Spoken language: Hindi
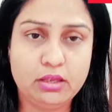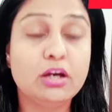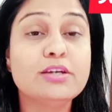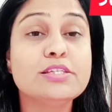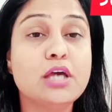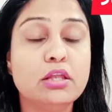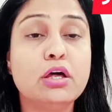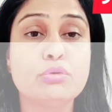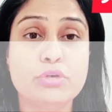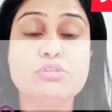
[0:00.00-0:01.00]
अगर ज़्यादा
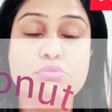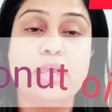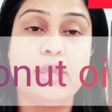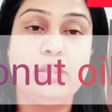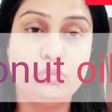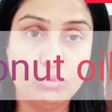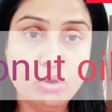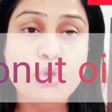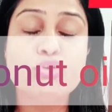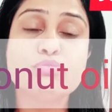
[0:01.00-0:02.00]
रूखे सूखे हैं तो
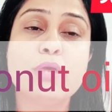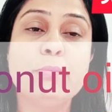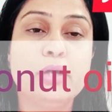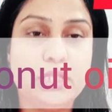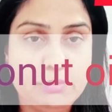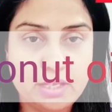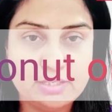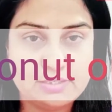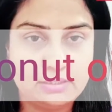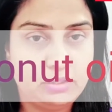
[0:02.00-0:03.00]
उसमें आप हनी भी डाल
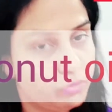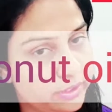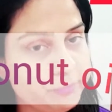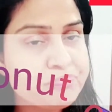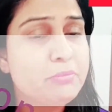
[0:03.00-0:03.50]
सकते हैं ओके